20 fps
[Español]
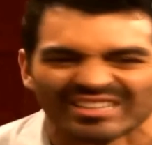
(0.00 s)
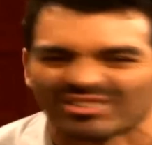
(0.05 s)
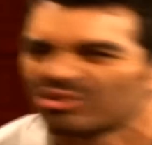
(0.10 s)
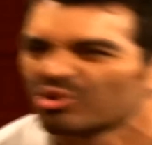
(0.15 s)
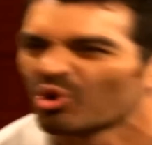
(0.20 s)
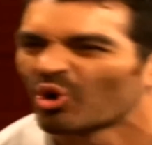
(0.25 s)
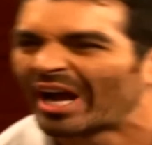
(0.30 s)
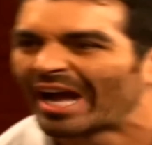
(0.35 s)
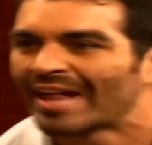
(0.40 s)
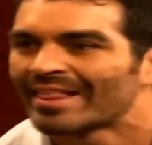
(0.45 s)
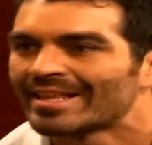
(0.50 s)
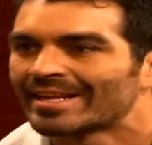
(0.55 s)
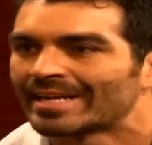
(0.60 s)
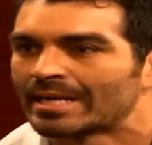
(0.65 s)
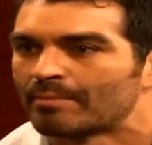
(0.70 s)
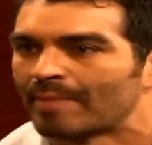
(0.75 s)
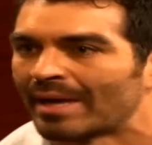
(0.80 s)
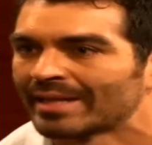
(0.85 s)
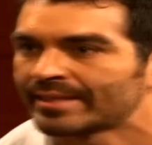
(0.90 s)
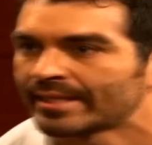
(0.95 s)
Estás loca
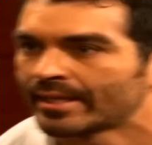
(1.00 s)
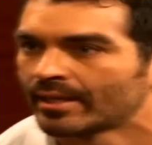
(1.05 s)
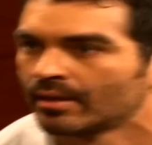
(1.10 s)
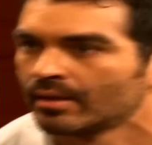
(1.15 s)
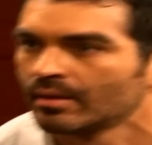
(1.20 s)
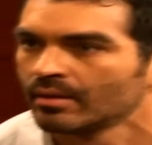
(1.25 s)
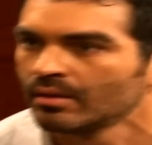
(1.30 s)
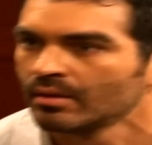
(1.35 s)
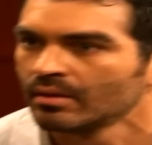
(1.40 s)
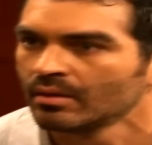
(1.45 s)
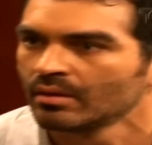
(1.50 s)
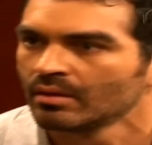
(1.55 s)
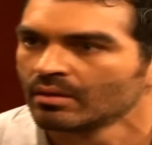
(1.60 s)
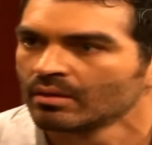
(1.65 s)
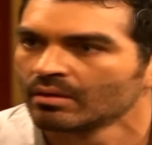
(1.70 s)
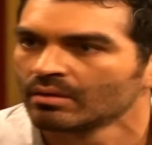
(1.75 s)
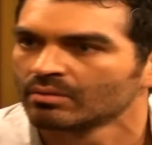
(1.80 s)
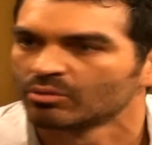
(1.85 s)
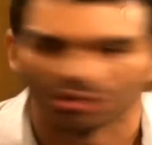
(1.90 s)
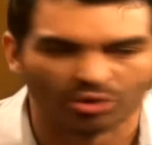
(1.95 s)
de remate.
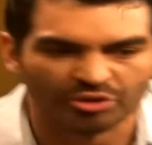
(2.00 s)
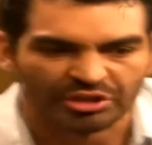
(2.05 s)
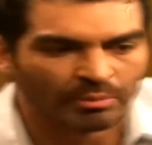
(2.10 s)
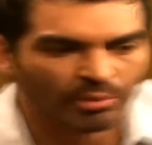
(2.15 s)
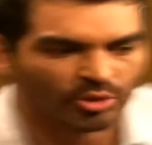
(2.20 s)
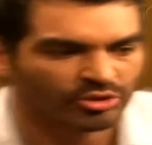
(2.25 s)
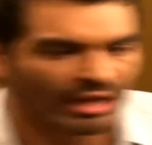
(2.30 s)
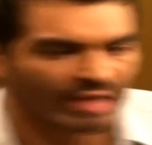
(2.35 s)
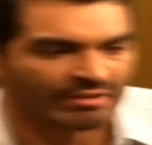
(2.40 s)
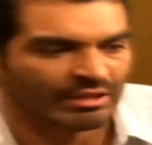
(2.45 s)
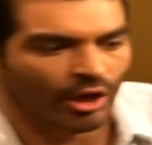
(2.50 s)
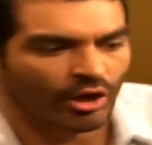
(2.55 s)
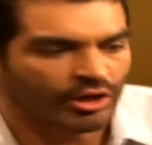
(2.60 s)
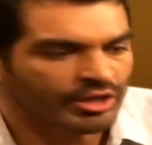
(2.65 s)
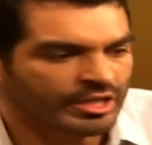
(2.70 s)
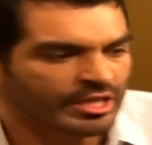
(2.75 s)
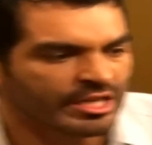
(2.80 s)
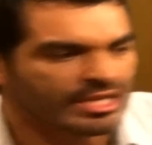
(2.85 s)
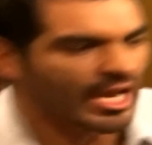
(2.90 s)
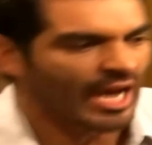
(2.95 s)
No nos hemos
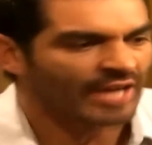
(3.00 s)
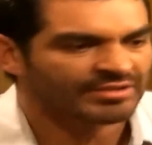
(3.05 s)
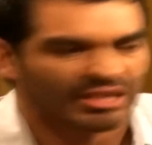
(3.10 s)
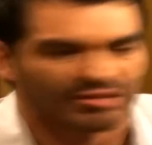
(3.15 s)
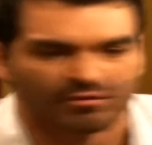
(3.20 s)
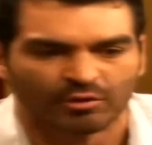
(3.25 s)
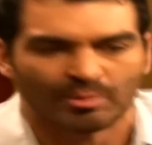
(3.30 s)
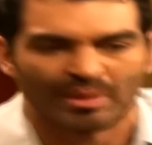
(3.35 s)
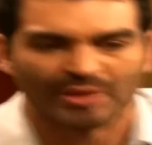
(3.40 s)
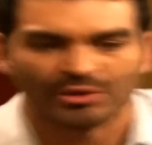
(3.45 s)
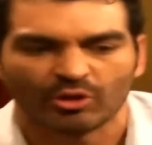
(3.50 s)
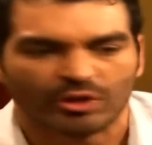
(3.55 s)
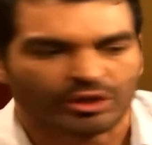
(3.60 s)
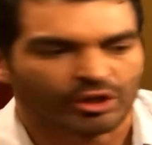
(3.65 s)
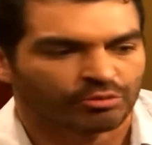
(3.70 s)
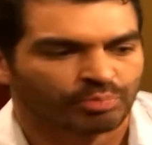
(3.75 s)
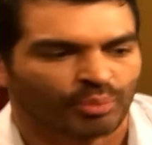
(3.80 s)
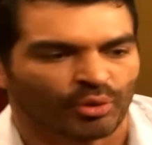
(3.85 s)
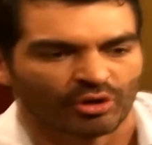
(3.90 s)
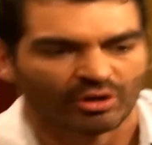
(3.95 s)
casado y ya estás formando
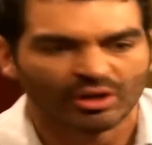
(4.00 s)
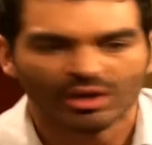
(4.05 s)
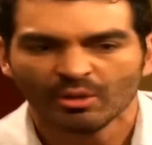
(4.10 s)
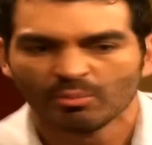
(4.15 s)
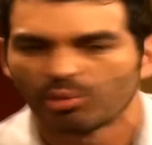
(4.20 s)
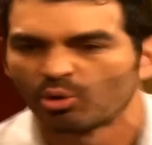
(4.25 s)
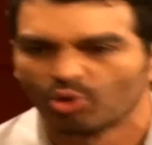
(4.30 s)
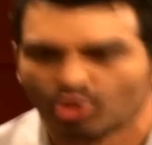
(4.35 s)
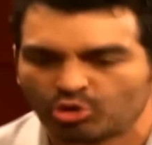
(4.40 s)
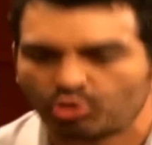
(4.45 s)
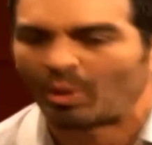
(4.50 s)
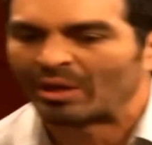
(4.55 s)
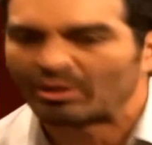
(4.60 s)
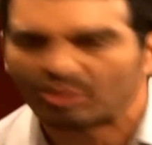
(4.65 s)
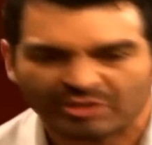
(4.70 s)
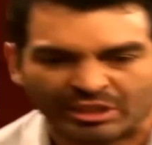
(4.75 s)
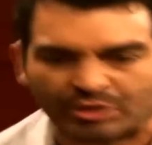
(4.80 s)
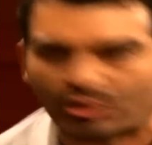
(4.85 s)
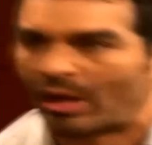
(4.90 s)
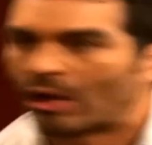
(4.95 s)
líos por, por unos
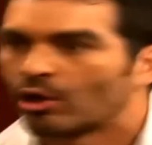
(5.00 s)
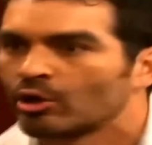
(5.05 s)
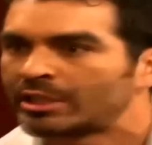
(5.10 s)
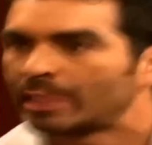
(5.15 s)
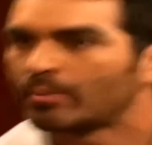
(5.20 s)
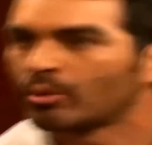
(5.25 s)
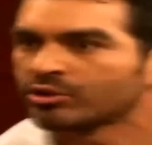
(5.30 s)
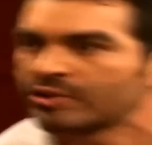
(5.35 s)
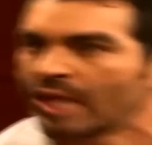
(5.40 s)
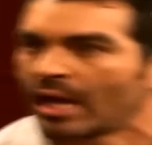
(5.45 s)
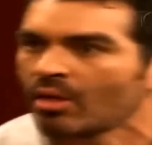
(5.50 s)
cuernos que todavía no te he